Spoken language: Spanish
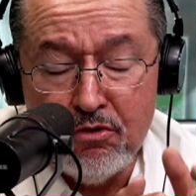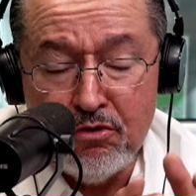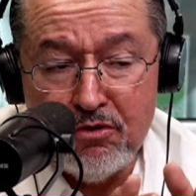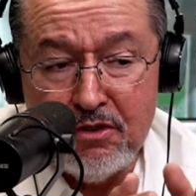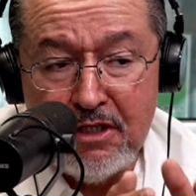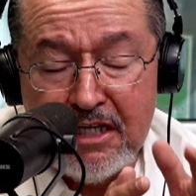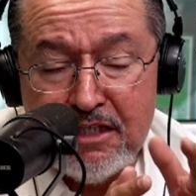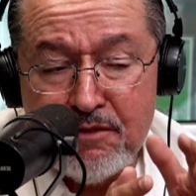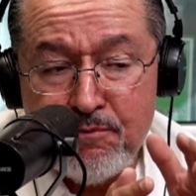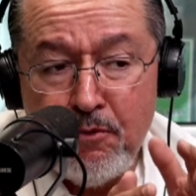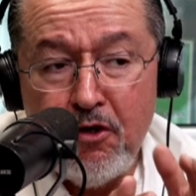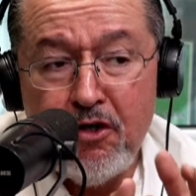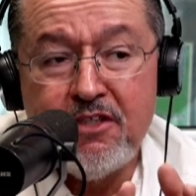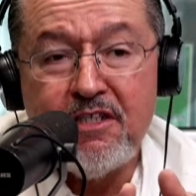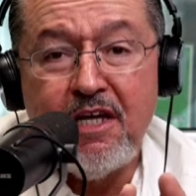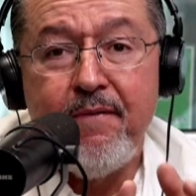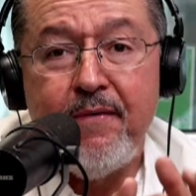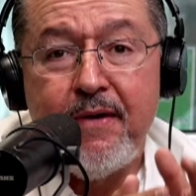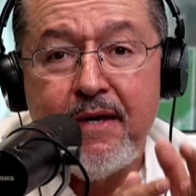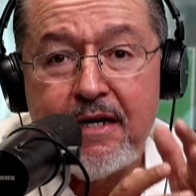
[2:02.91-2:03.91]
de las peores
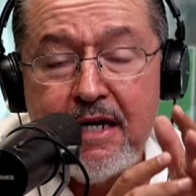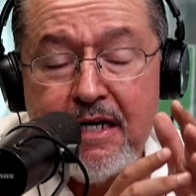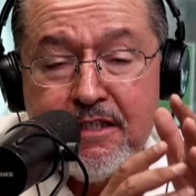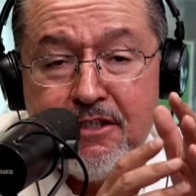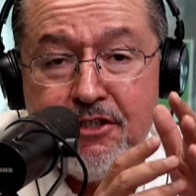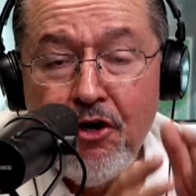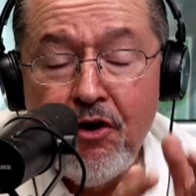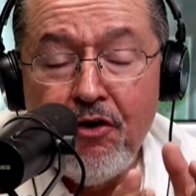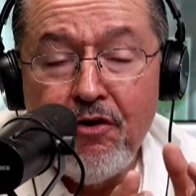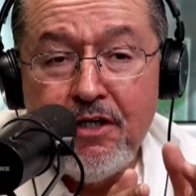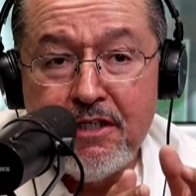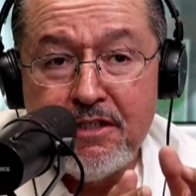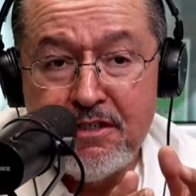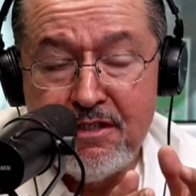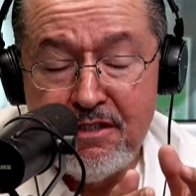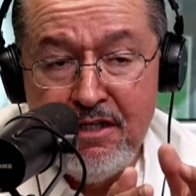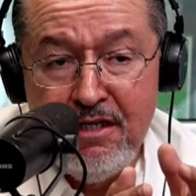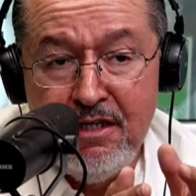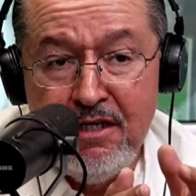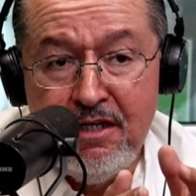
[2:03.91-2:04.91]
aberraciones
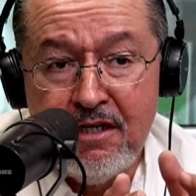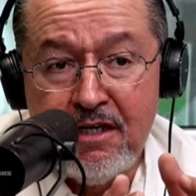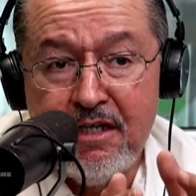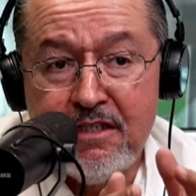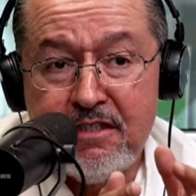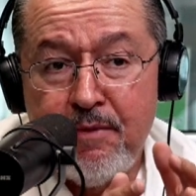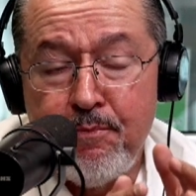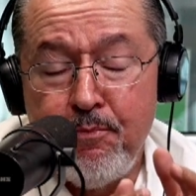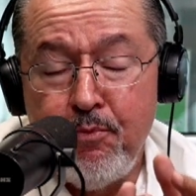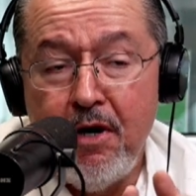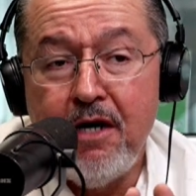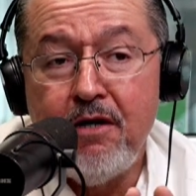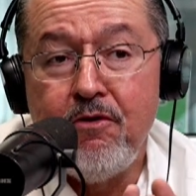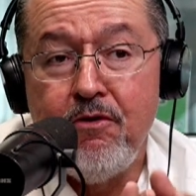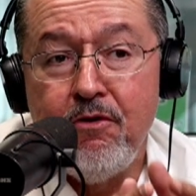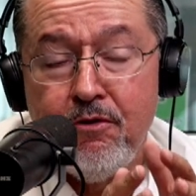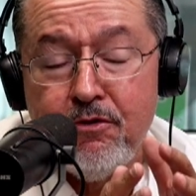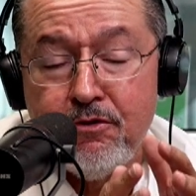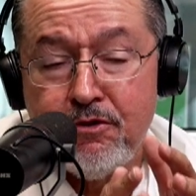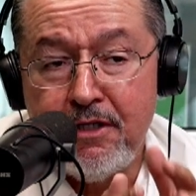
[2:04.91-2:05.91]
que se puedan
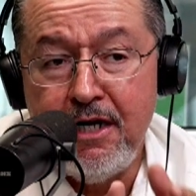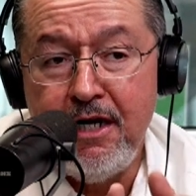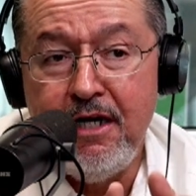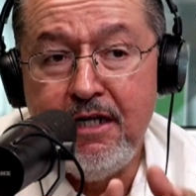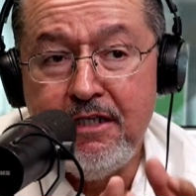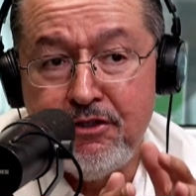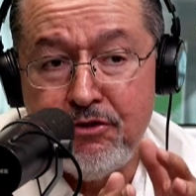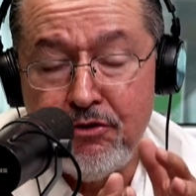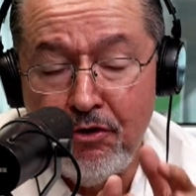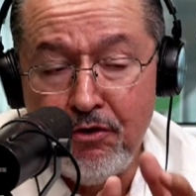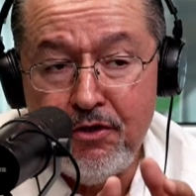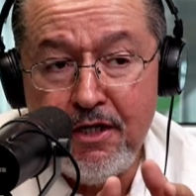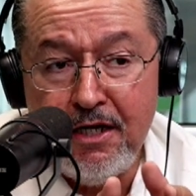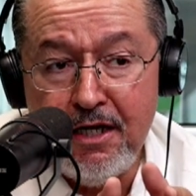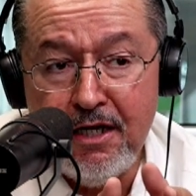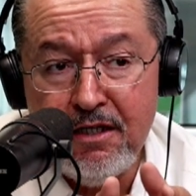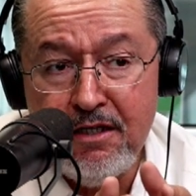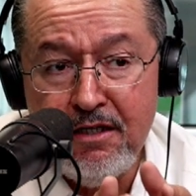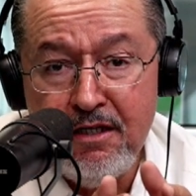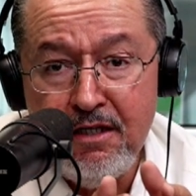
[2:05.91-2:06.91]
conocer en la historia
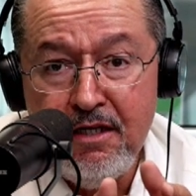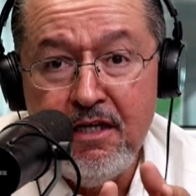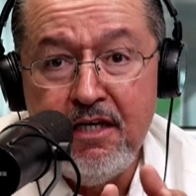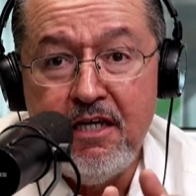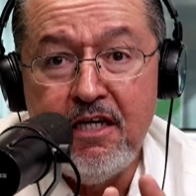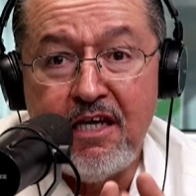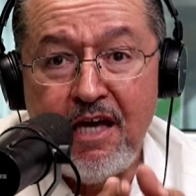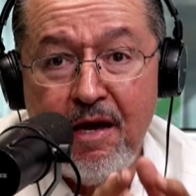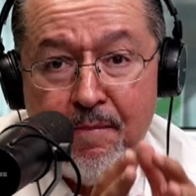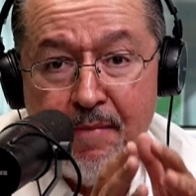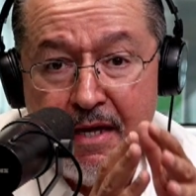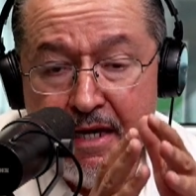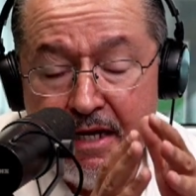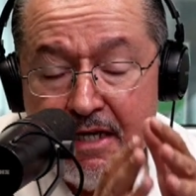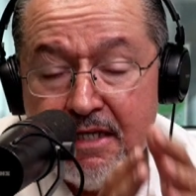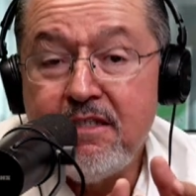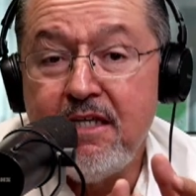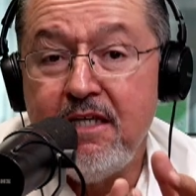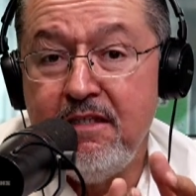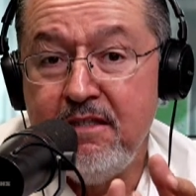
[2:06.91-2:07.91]
y que
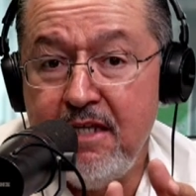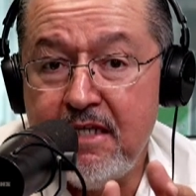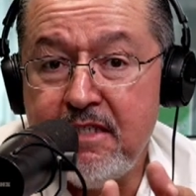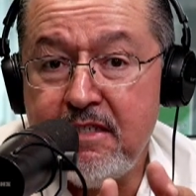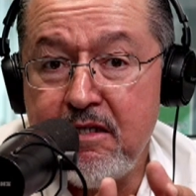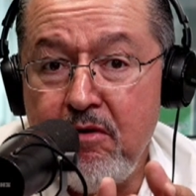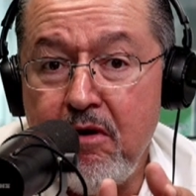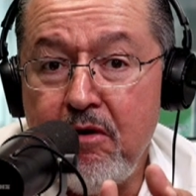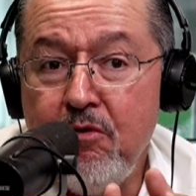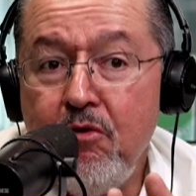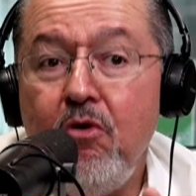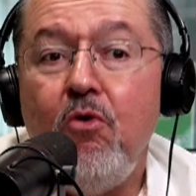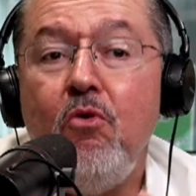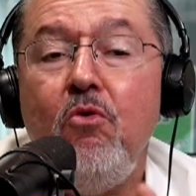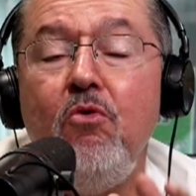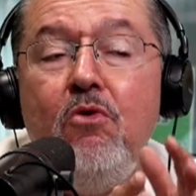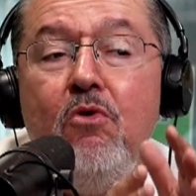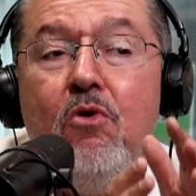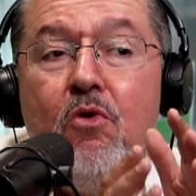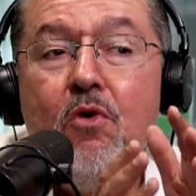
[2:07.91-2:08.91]
merecen desde luego
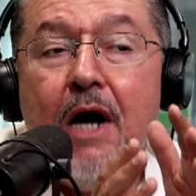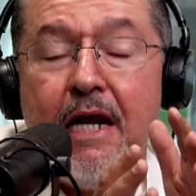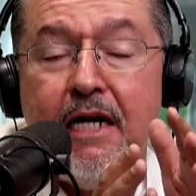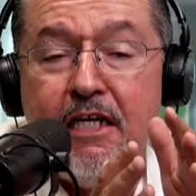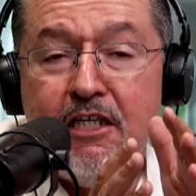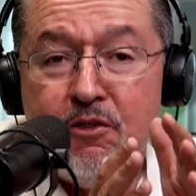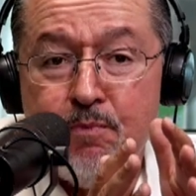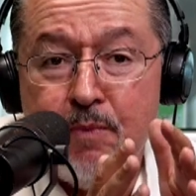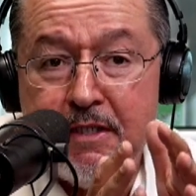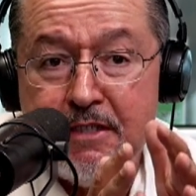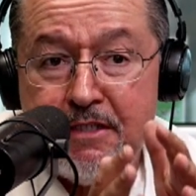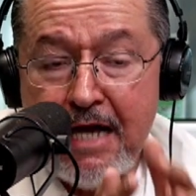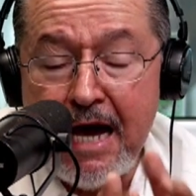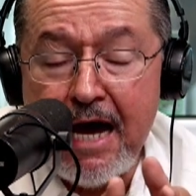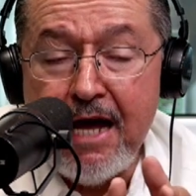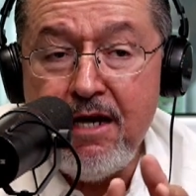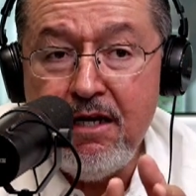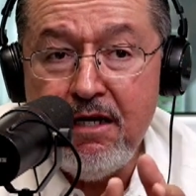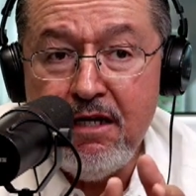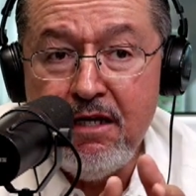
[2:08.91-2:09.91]
un lugar
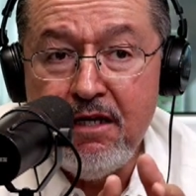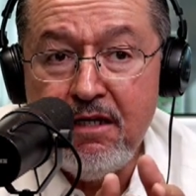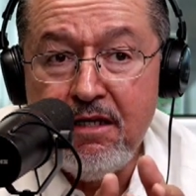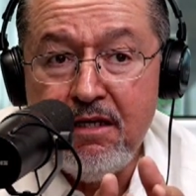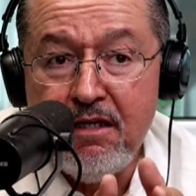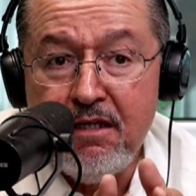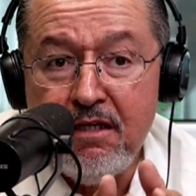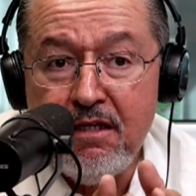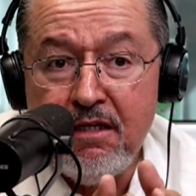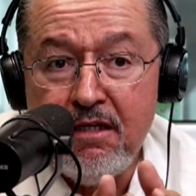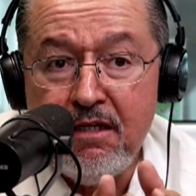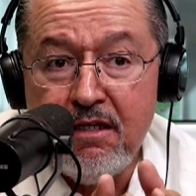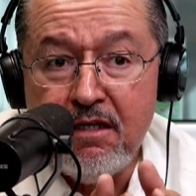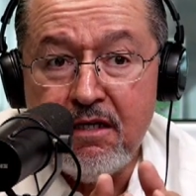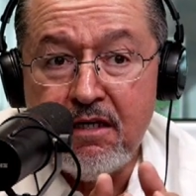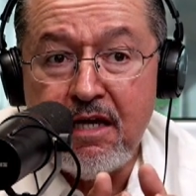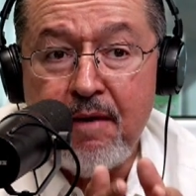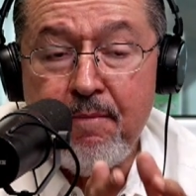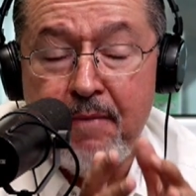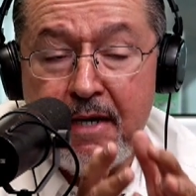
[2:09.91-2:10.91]
especial,
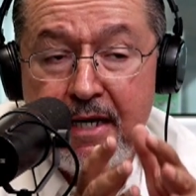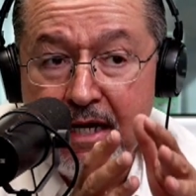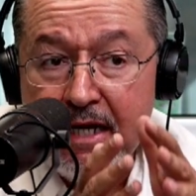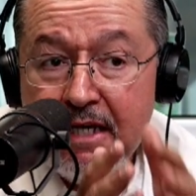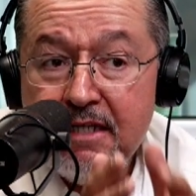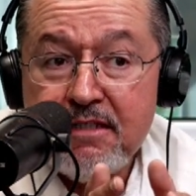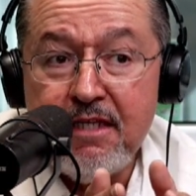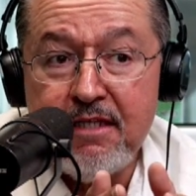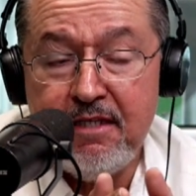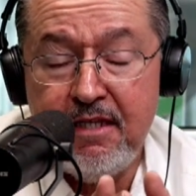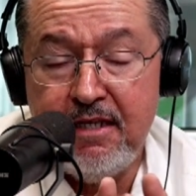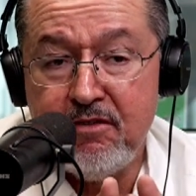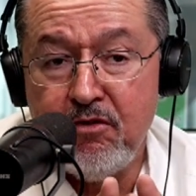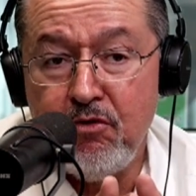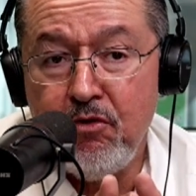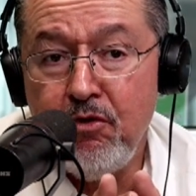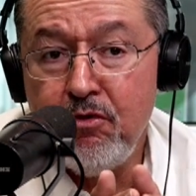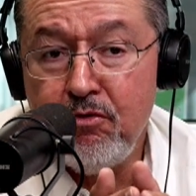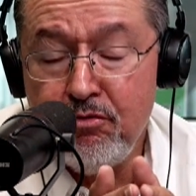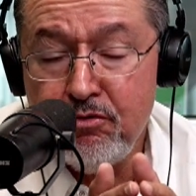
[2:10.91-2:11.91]
que merecen desde
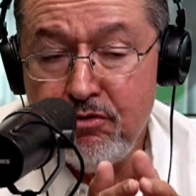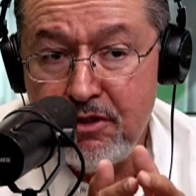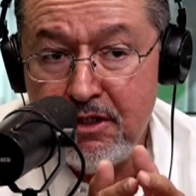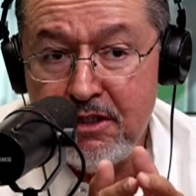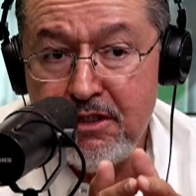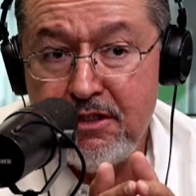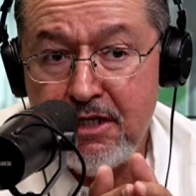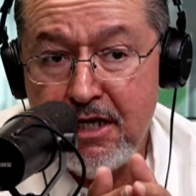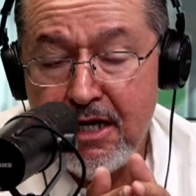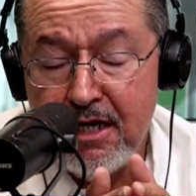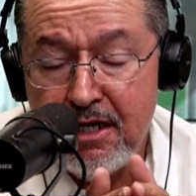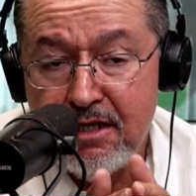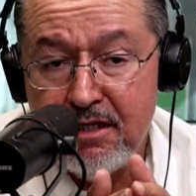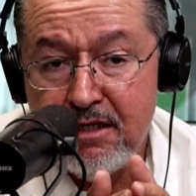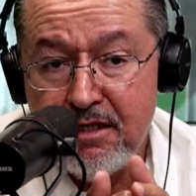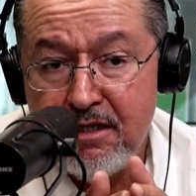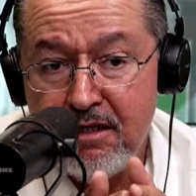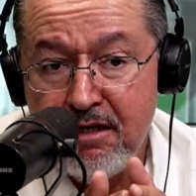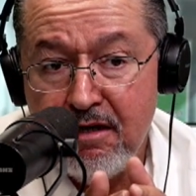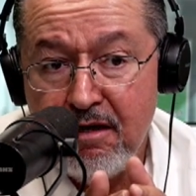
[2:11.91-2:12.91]
luego justicia,
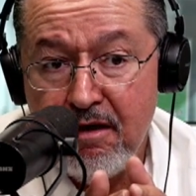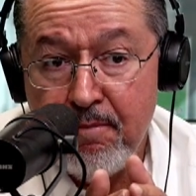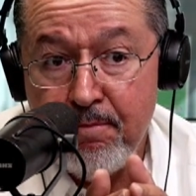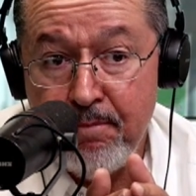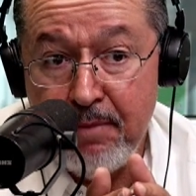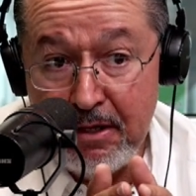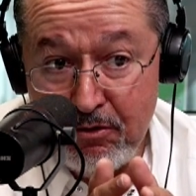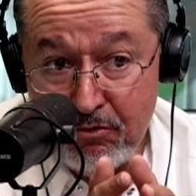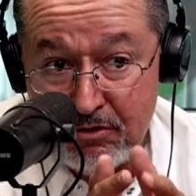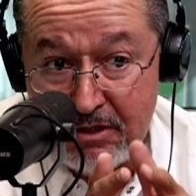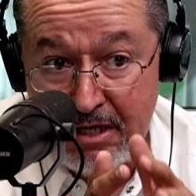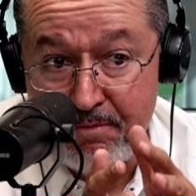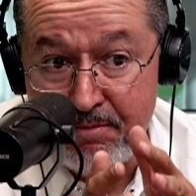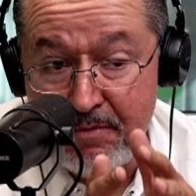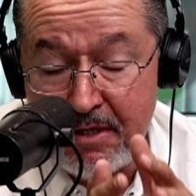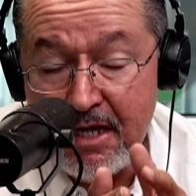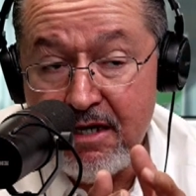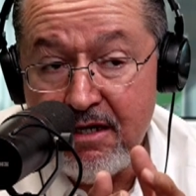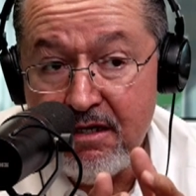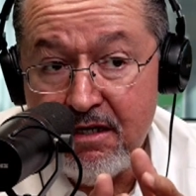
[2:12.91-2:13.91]
pero
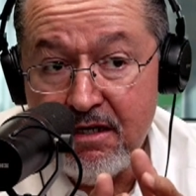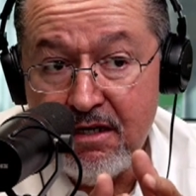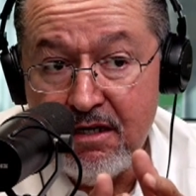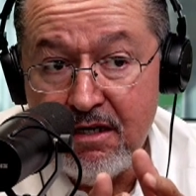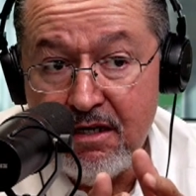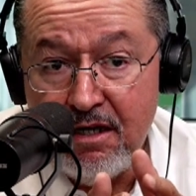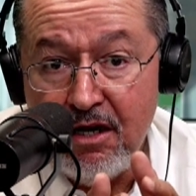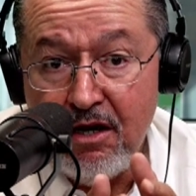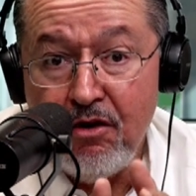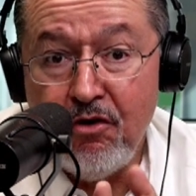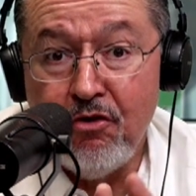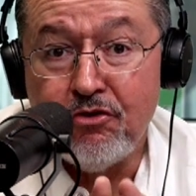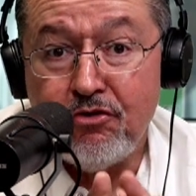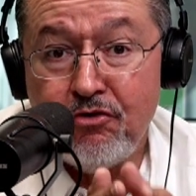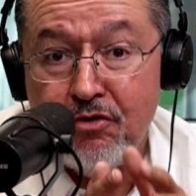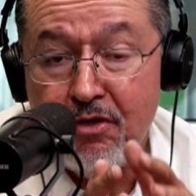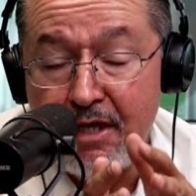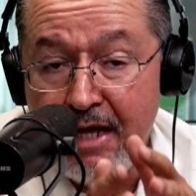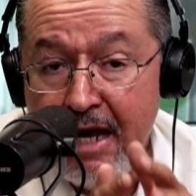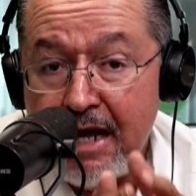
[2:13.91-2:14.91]
también los
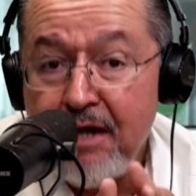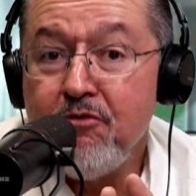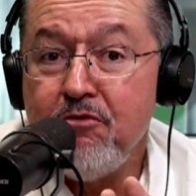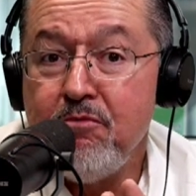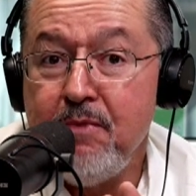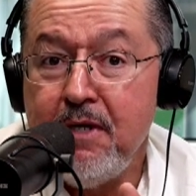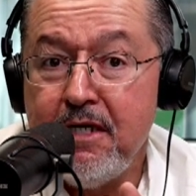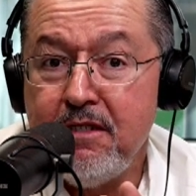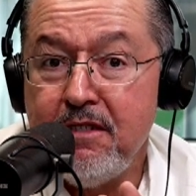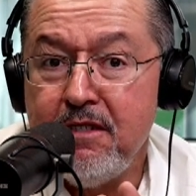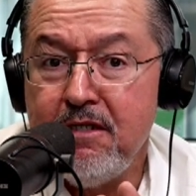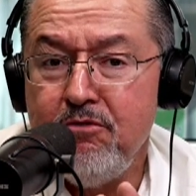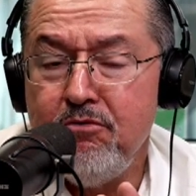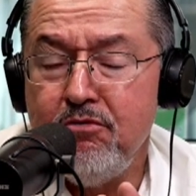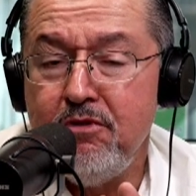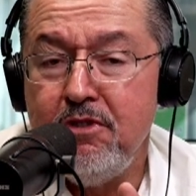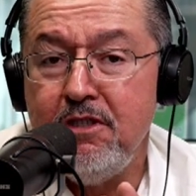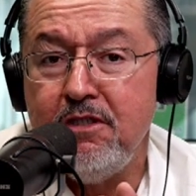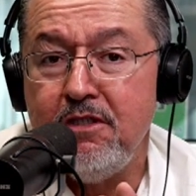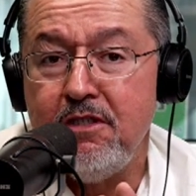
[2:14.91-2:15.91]
ciudadanos merecen
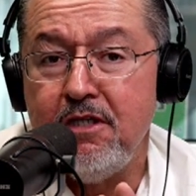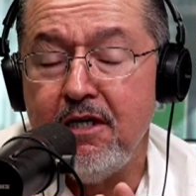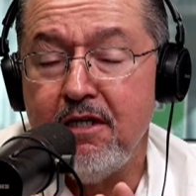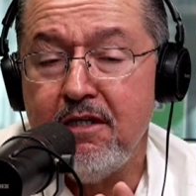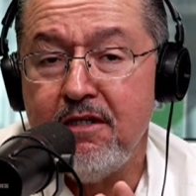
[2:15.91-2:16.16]
justicia,